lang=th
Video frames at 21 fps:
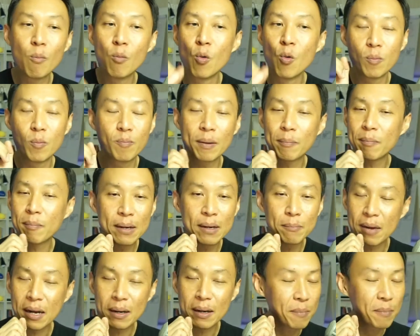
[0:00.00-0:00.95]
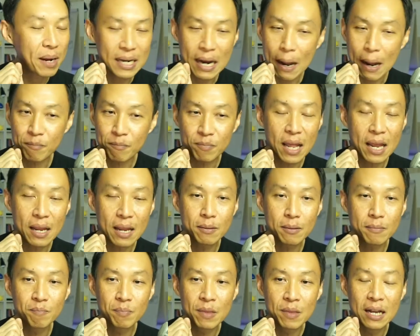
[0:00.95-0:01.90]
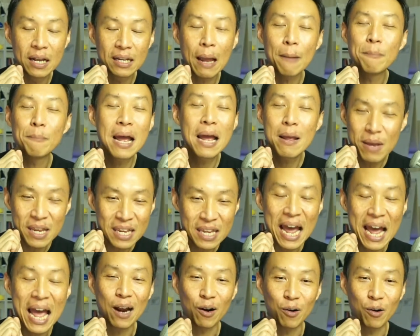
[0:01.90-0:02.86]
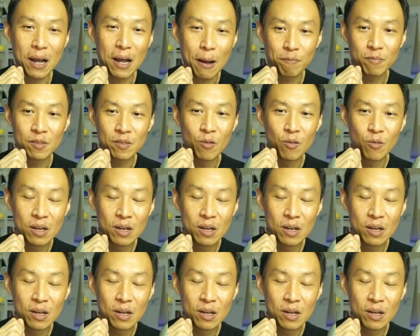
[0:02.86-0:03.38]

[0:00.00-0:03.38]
ข้อมูลมันไม่ทำได้ไม่ยากหรอกครับ